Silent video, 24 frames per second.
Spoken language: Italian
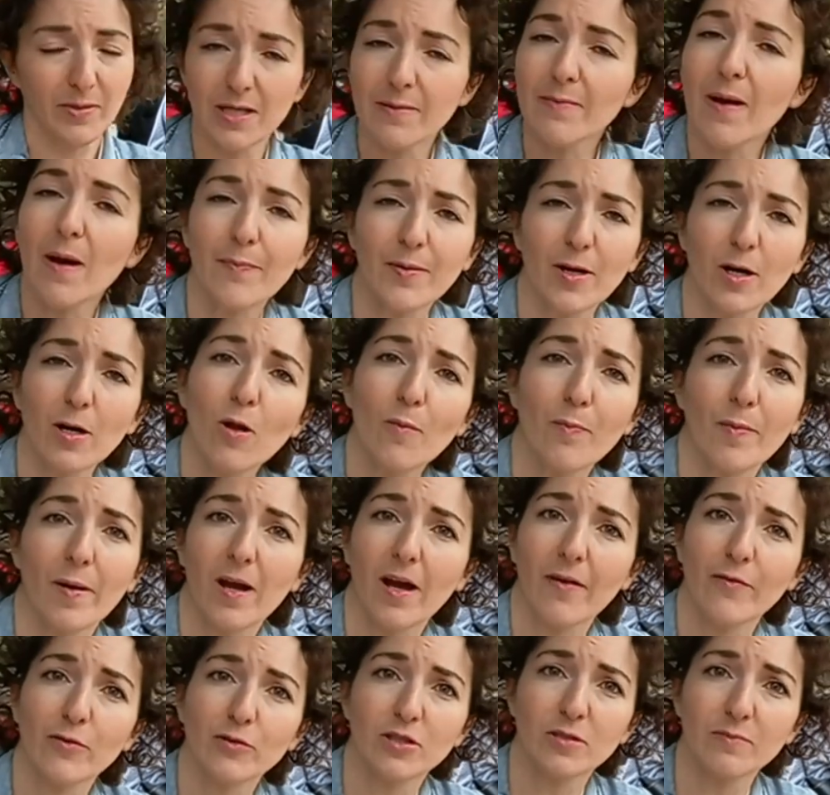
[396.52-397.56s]
Prima però lo
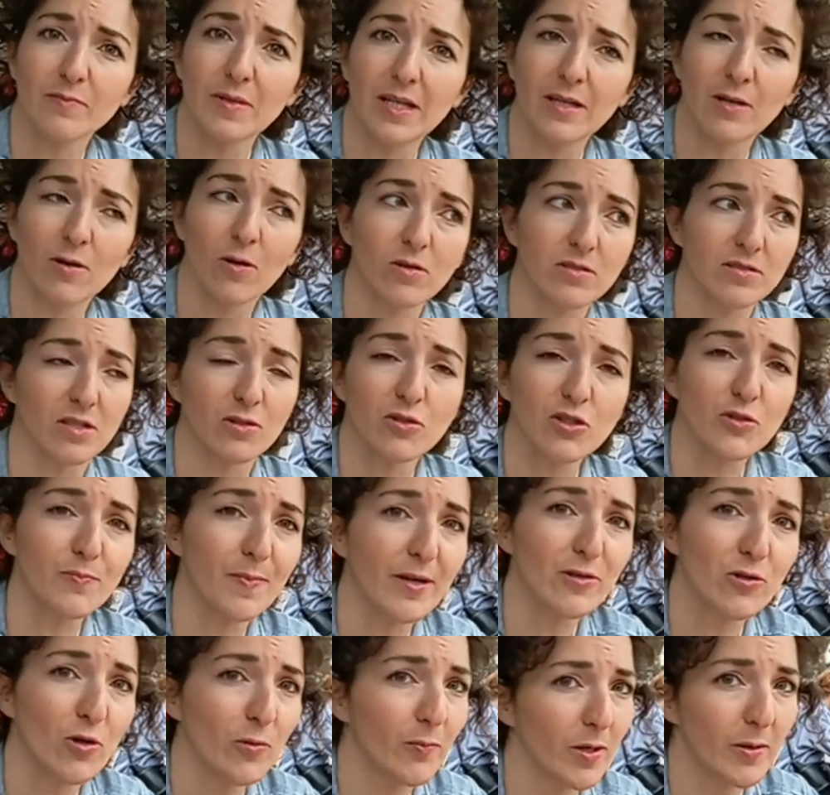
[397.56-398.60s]
pagavo di meno, se non
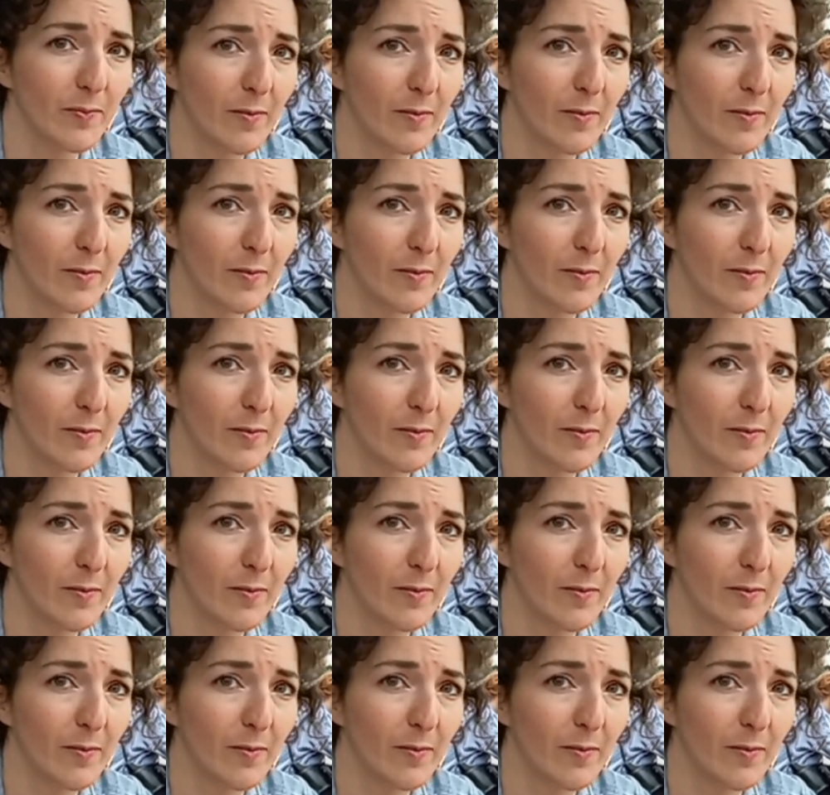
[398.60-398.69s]
sbaglio